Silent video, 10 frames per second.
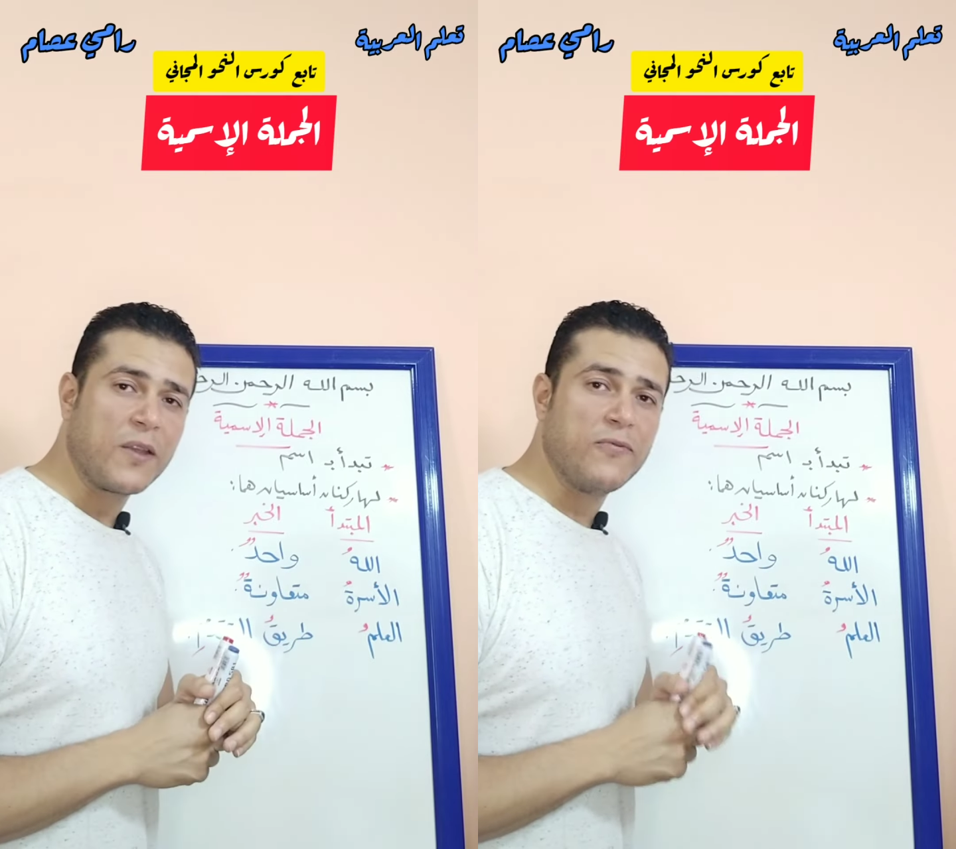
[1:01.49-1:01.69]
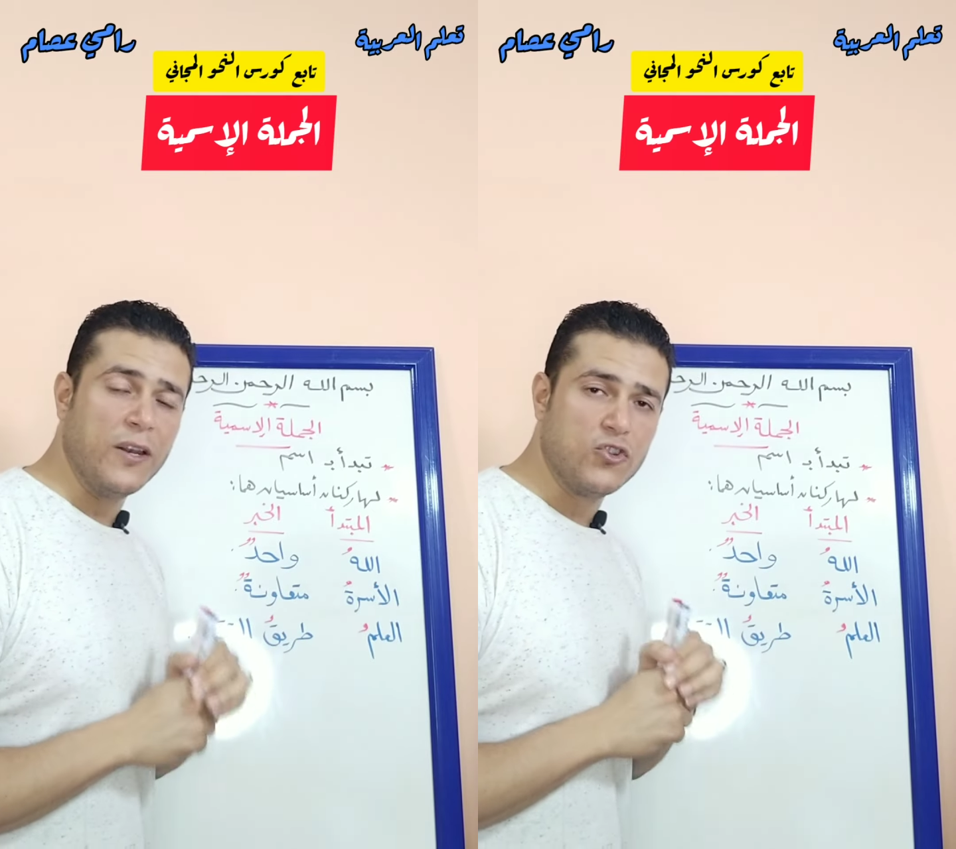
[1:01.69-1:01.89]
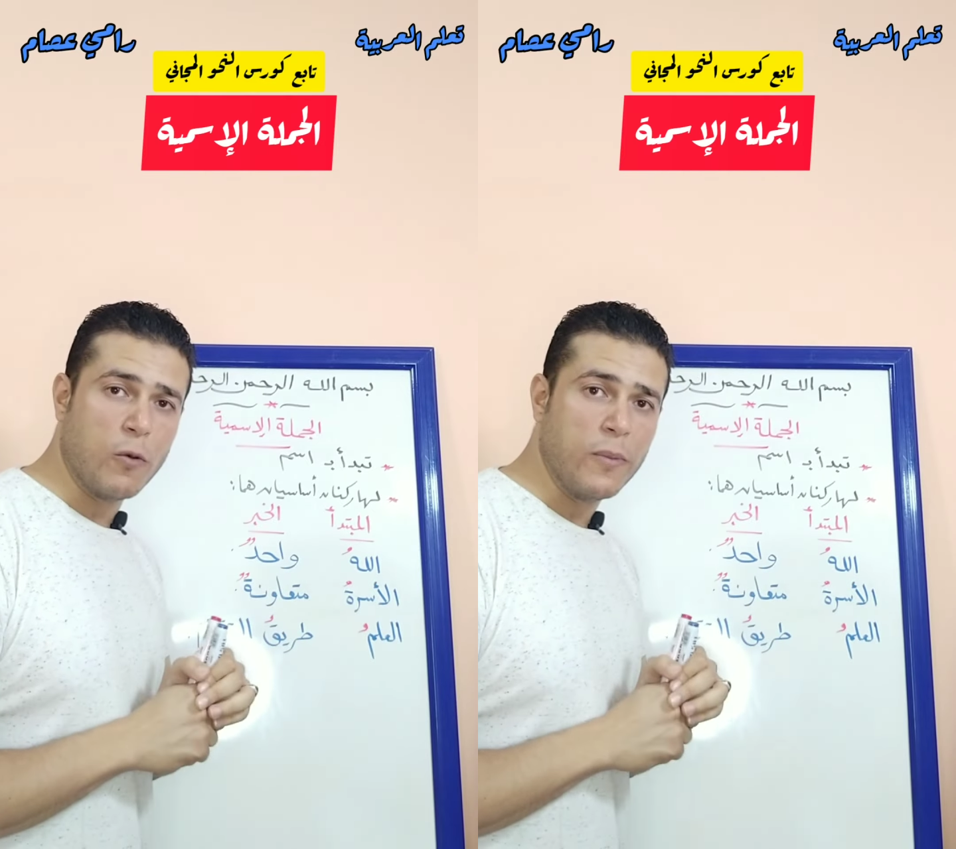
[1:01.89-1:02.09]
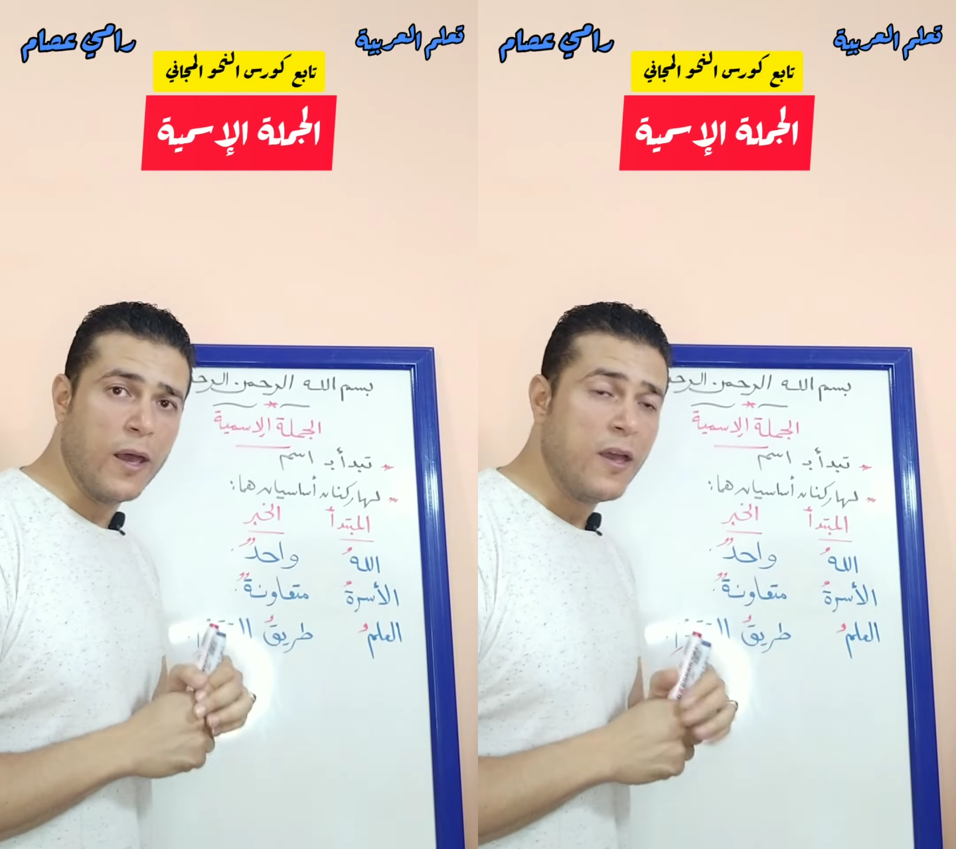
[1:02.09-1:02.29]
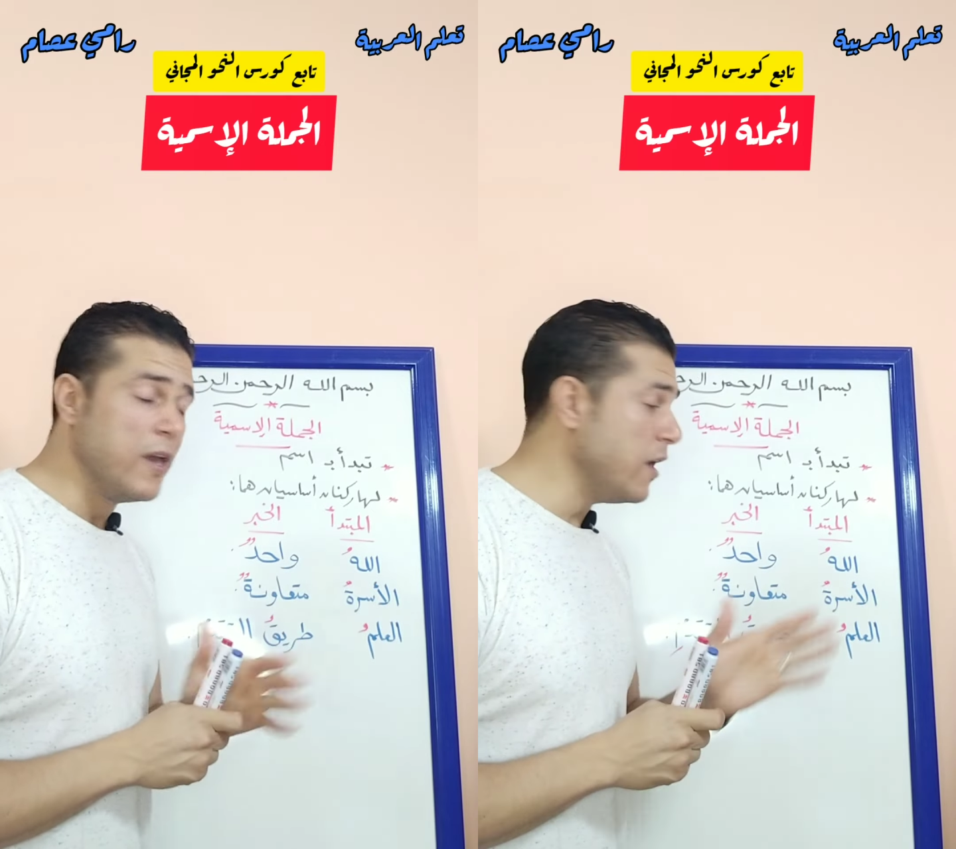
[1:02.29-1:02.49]
في الجملة
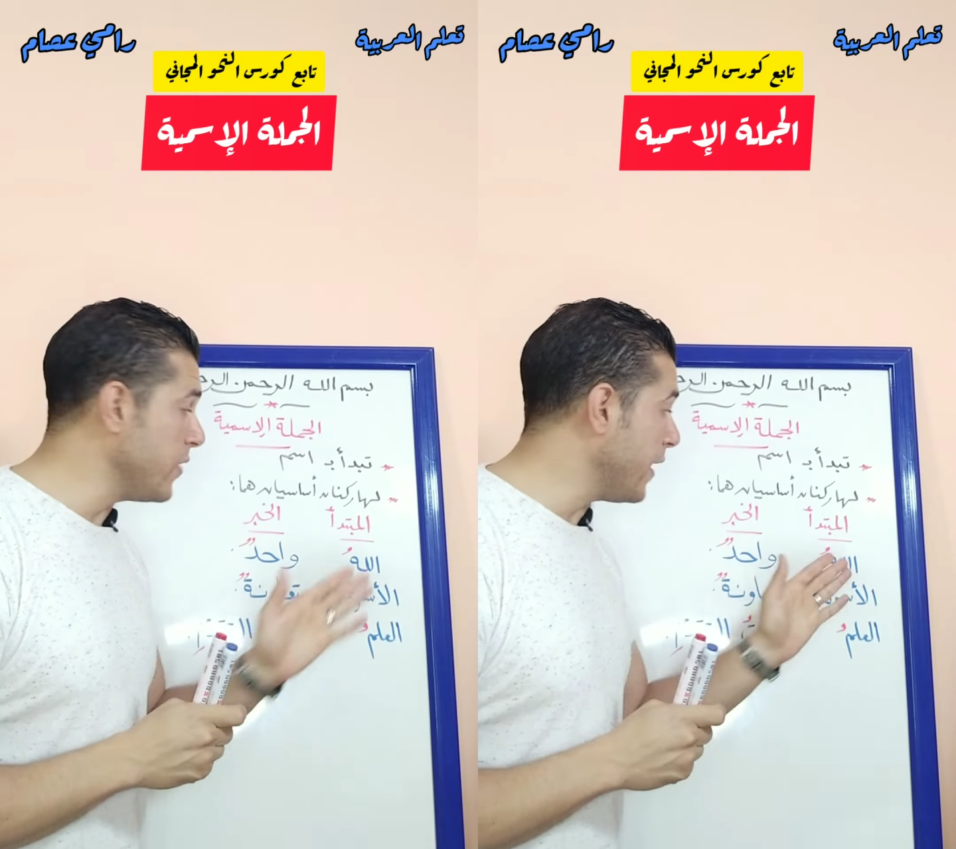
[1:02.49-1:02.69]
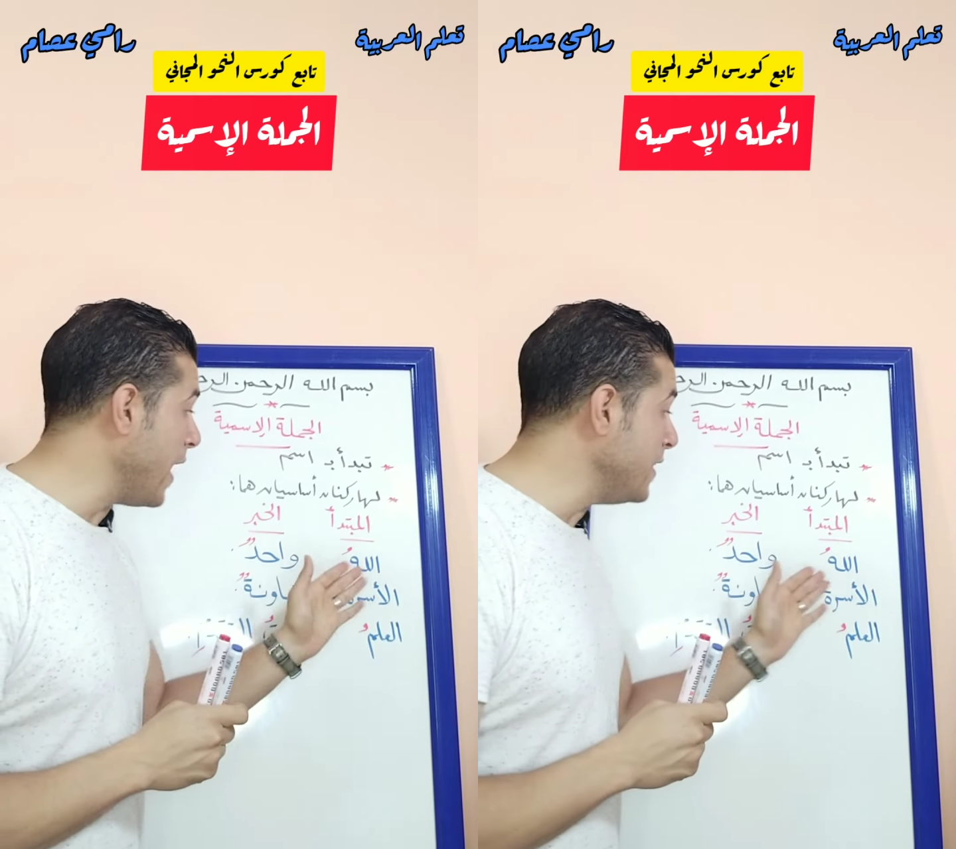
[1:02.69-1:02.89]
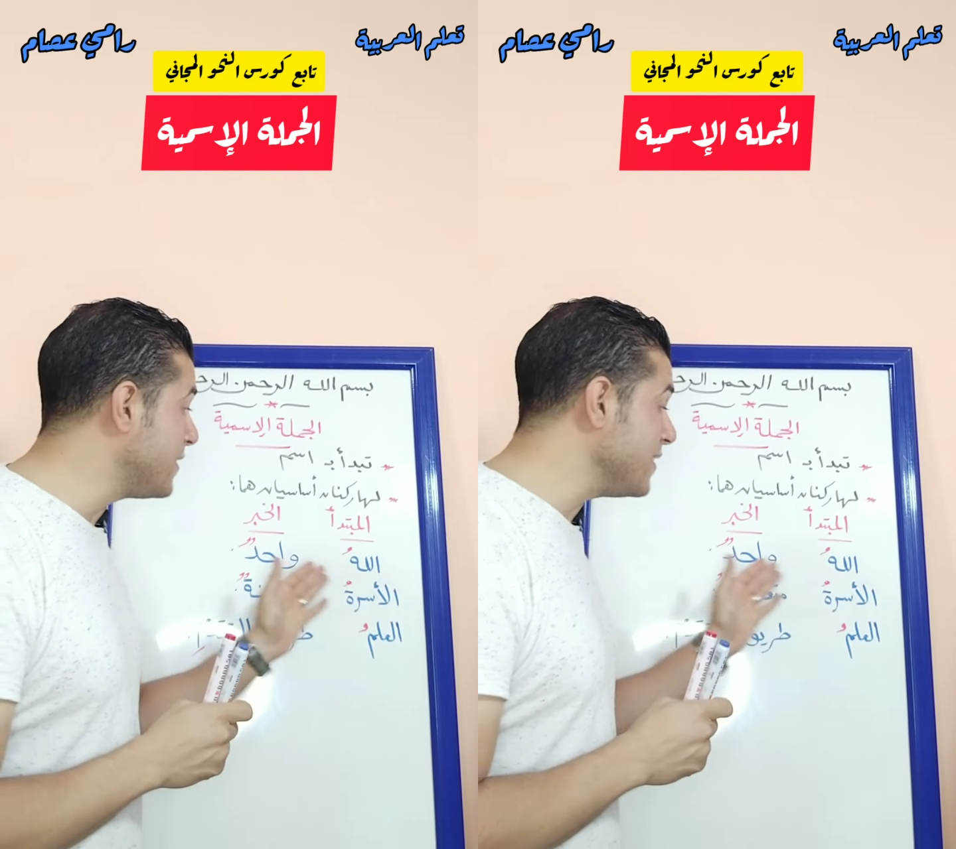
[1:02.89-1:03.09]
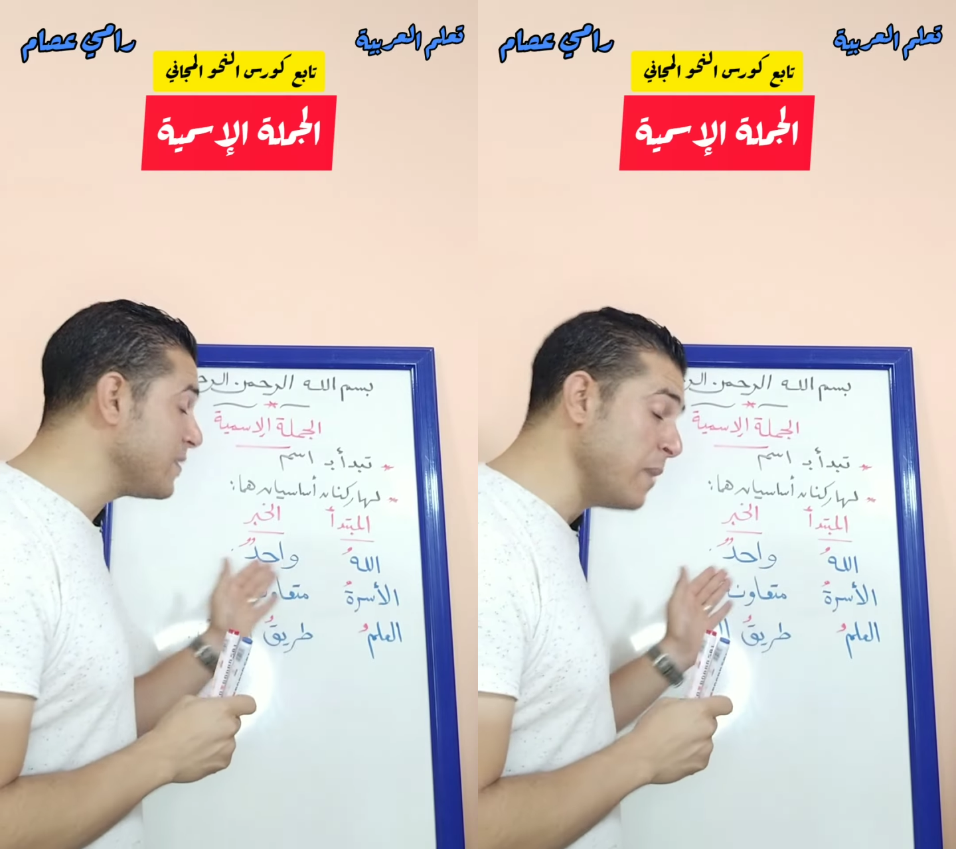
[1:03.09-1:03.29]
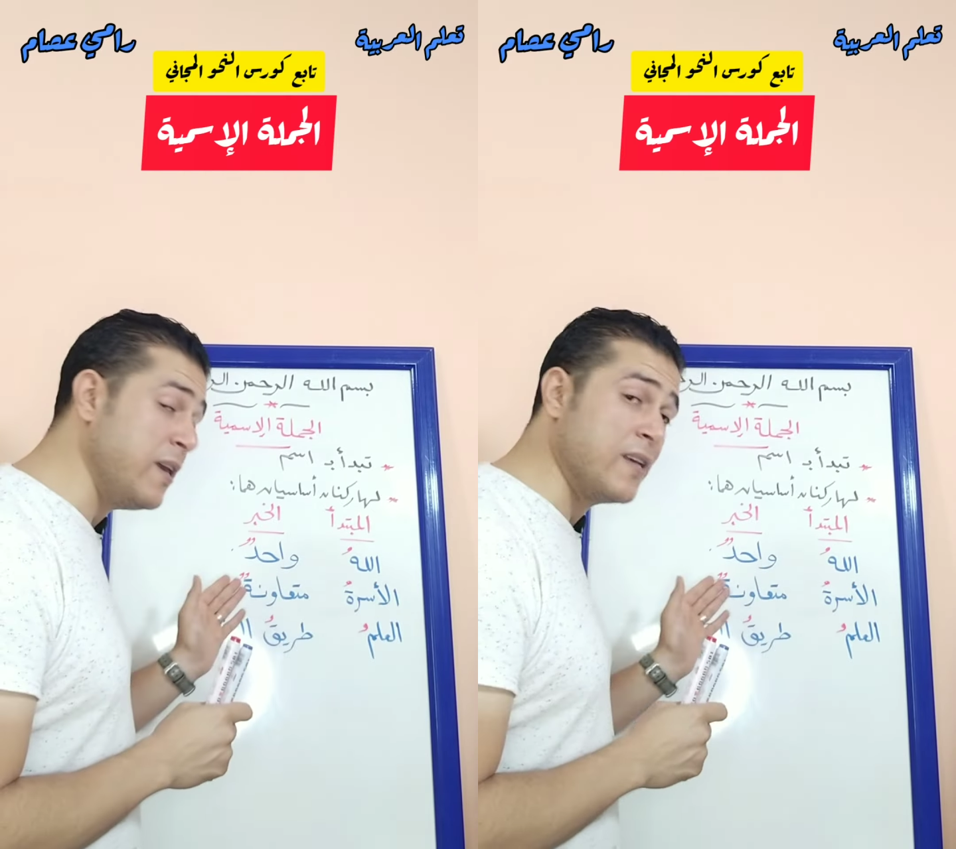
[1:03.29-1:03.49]
إذا كانت
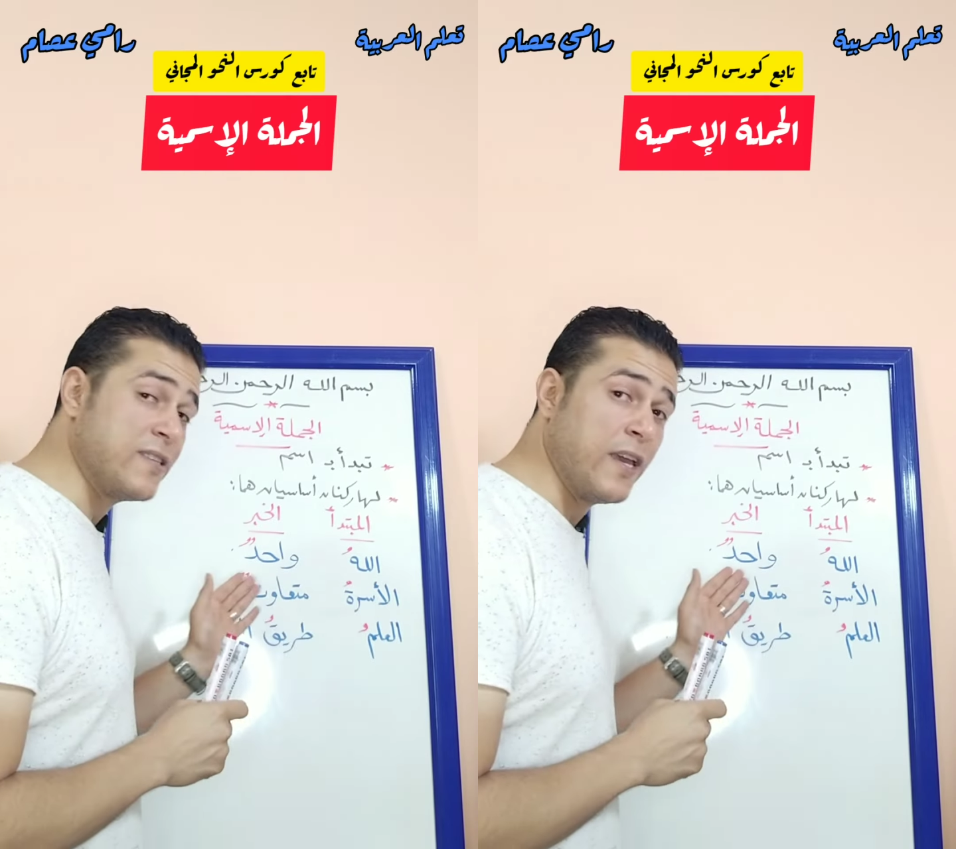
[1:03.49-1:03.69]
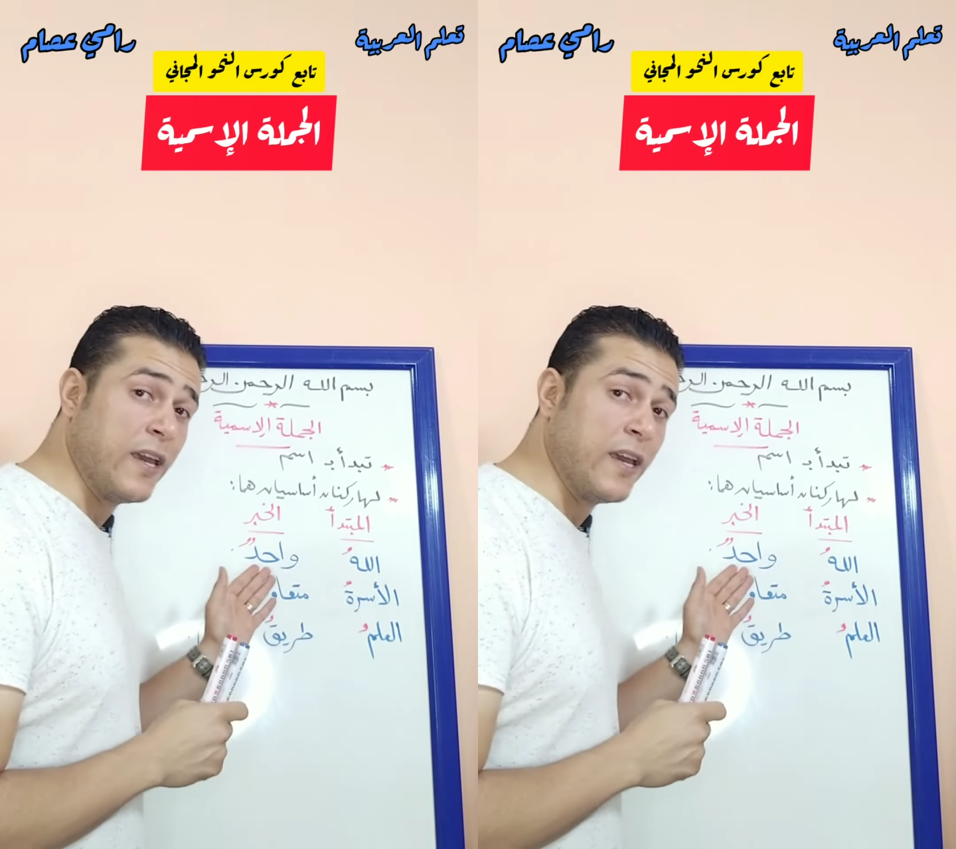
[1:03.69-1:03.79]
اسمية زي